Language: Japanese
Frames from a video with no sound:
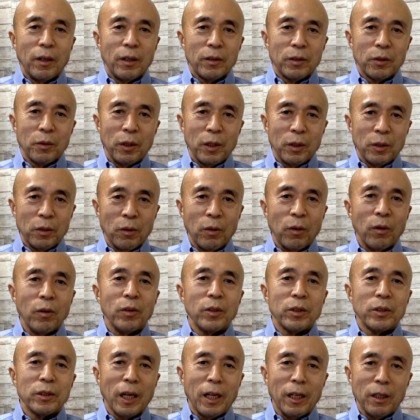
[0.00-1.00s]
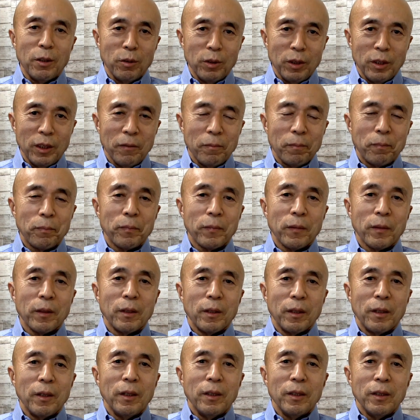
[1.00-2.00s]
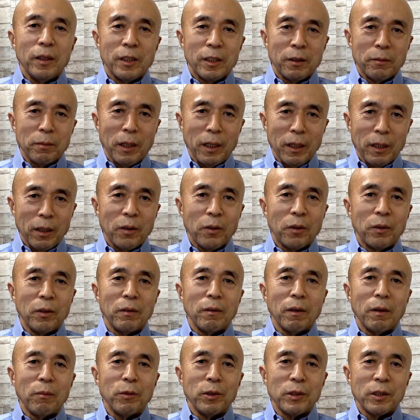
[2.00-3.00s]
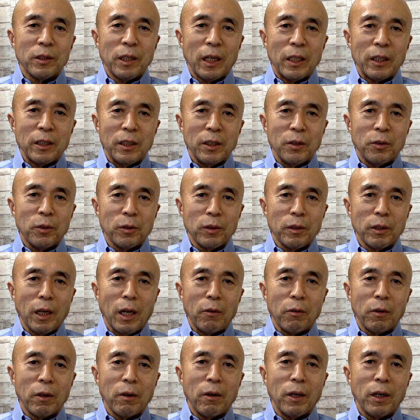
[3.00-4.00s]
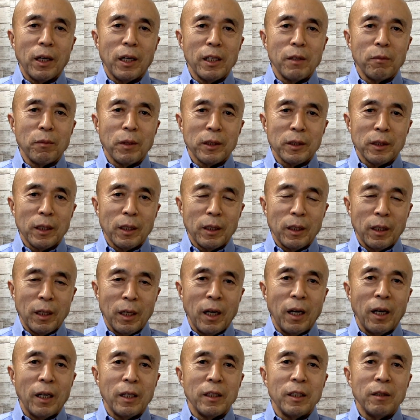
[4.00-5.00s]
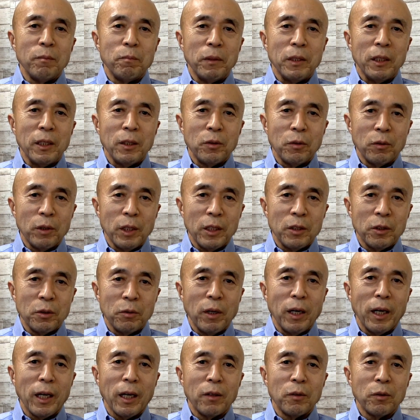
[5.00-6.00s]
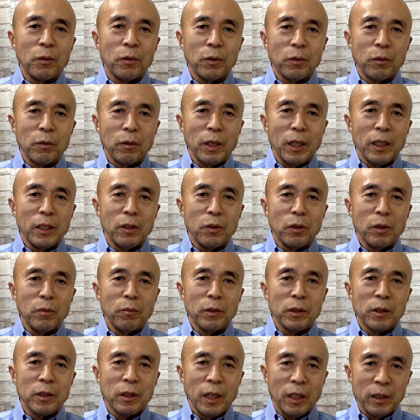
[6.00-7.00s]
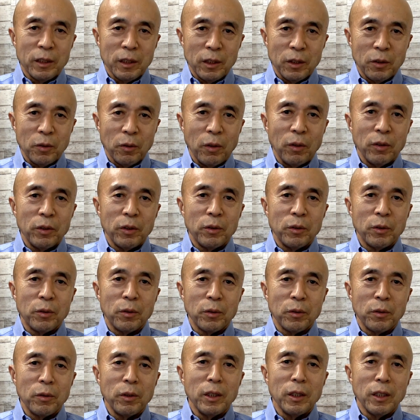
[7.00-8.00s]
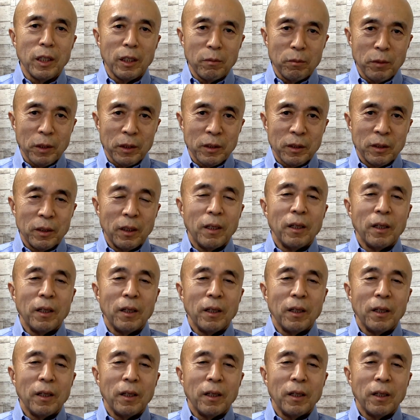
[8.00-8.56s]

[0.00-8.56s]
それと最後に一番これは難しいことなのか分かりませんが、リピート率を上げることが非常に難しいということになります。